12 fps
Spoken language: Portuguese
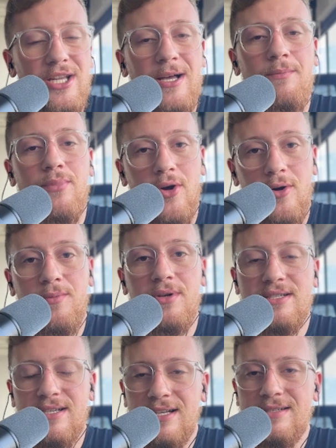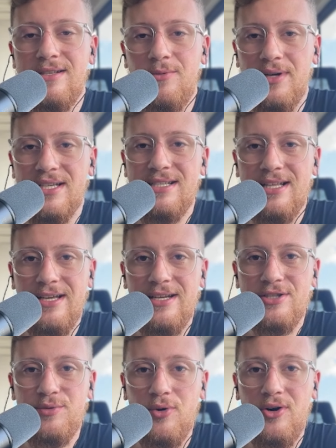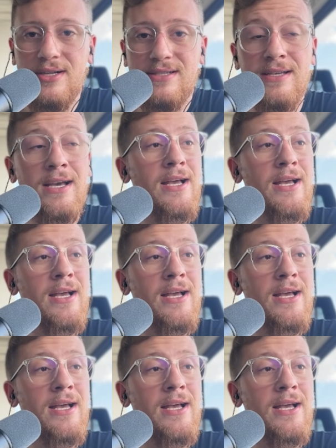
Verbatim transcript: da própria seleção brasileira de boxe.